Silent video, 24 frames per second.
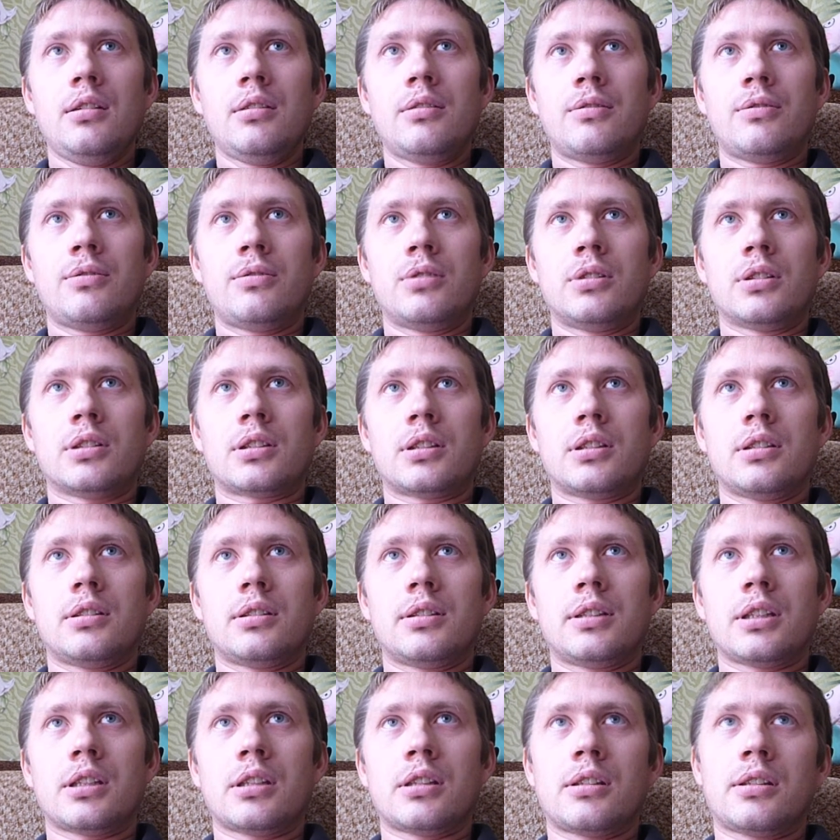Вот.
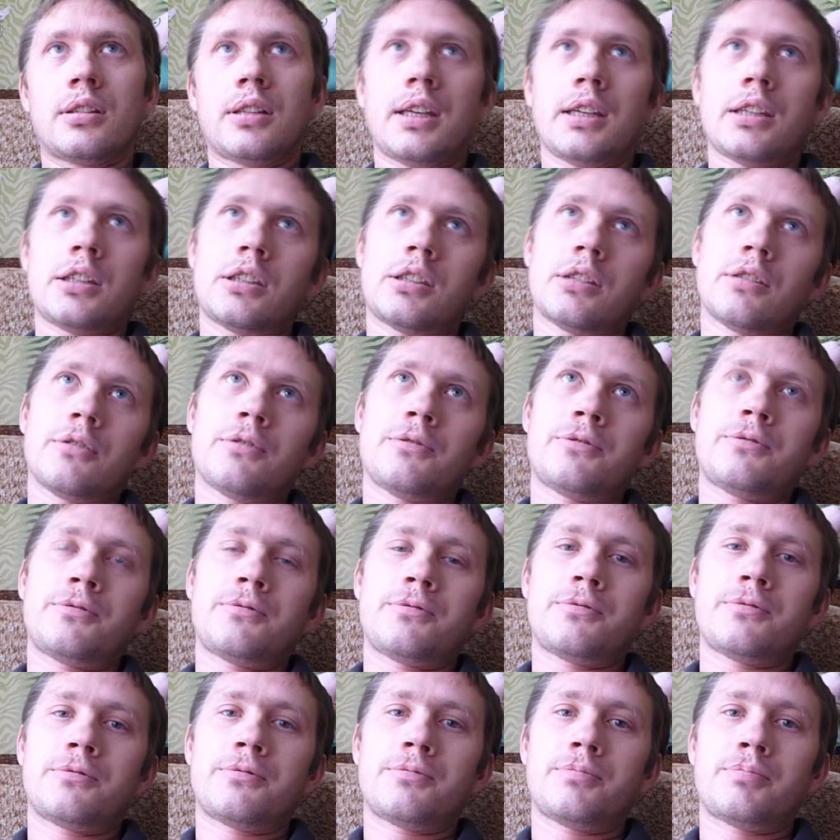На, начав
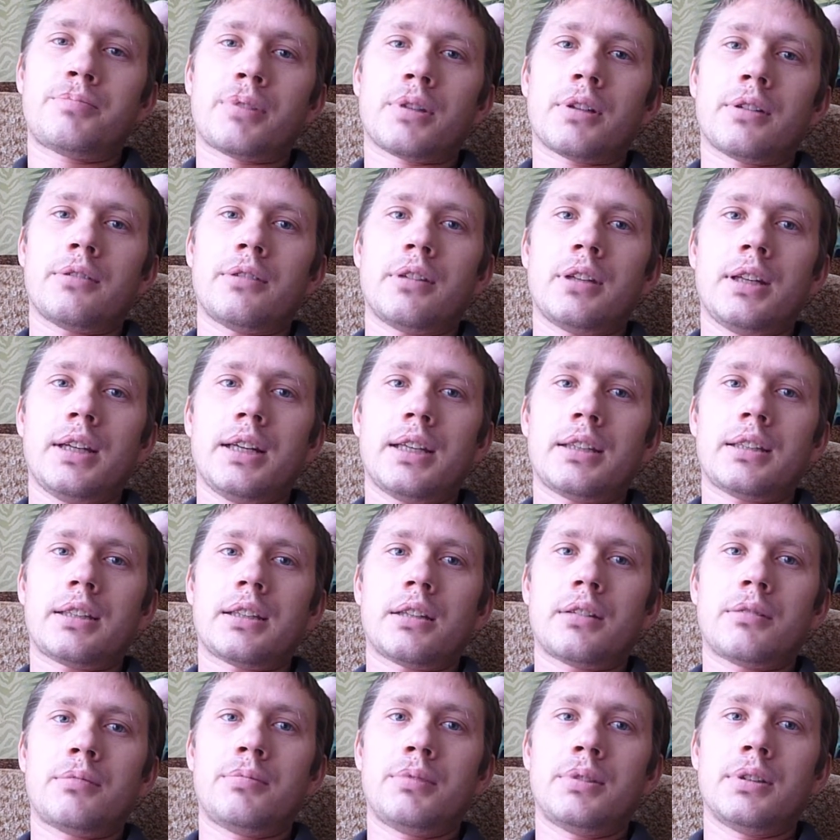проверять
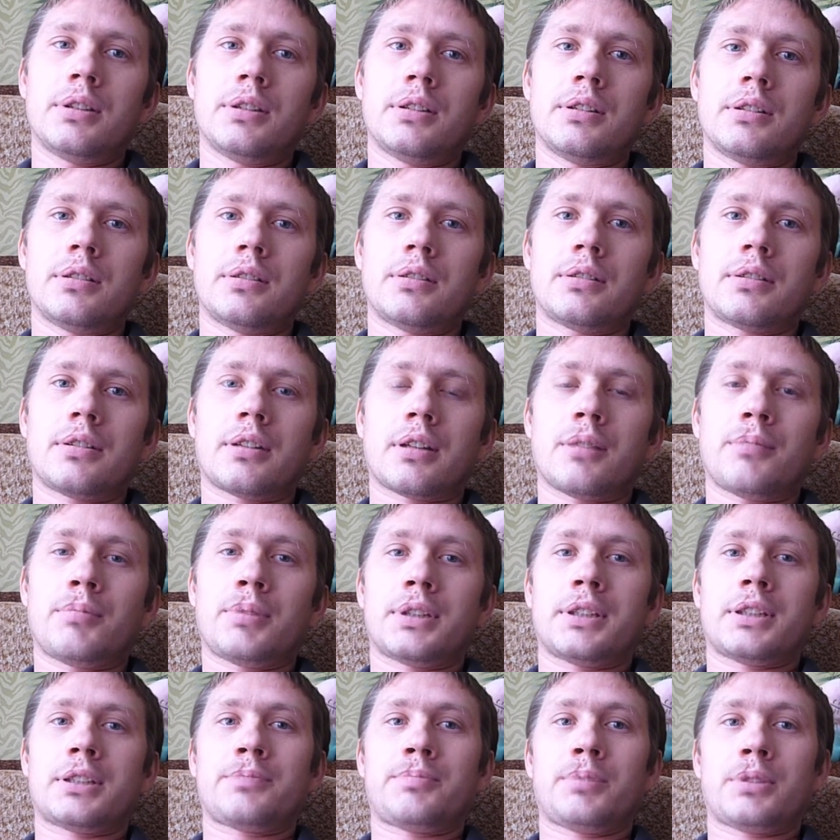как бы
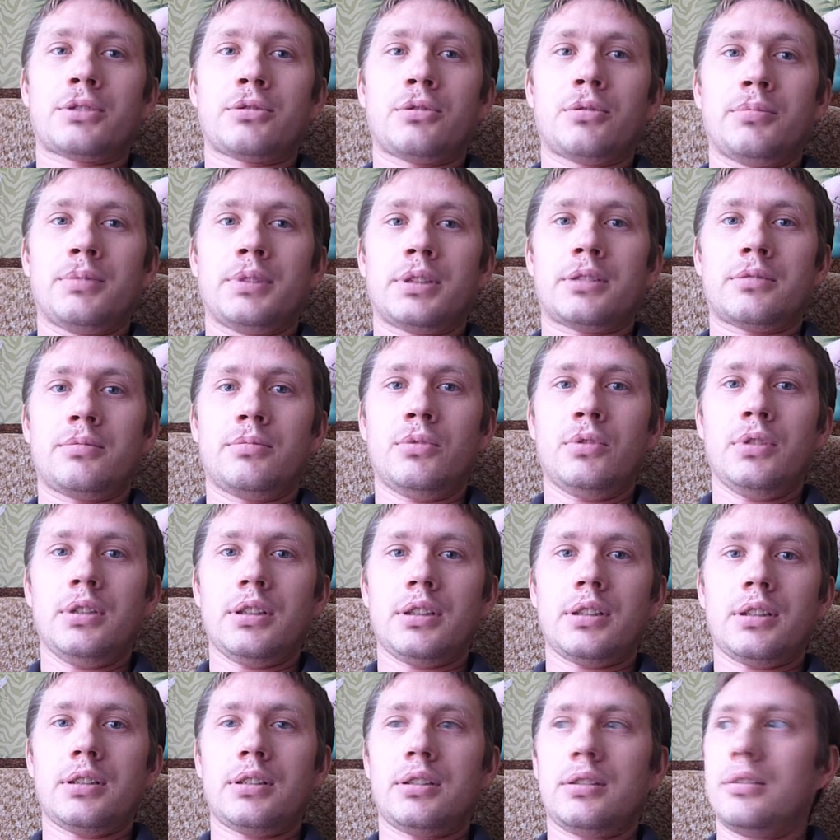работоспособность
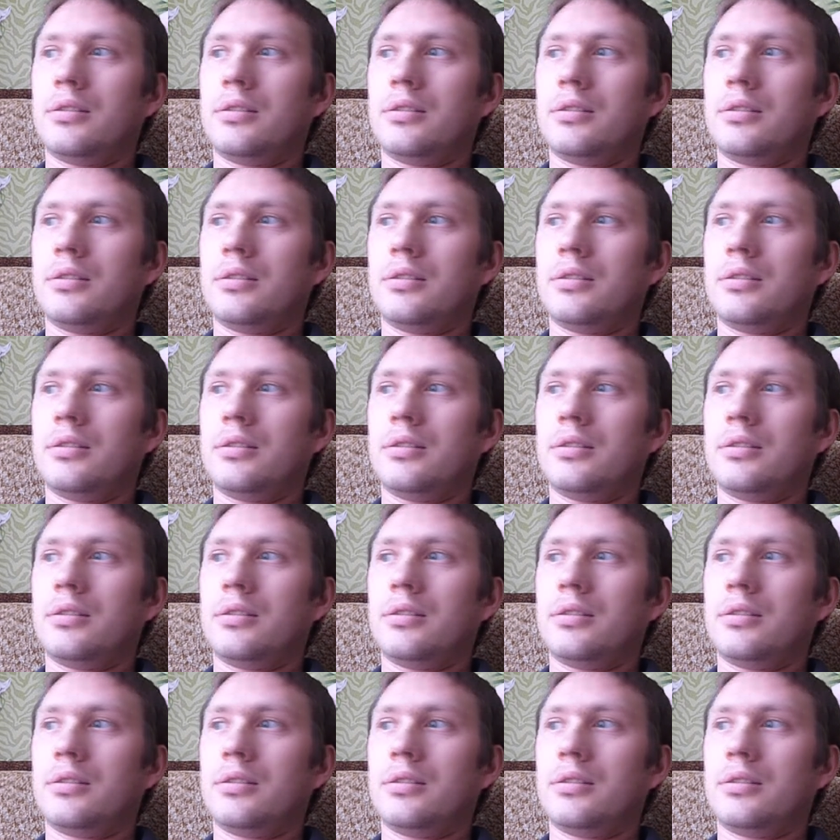моек,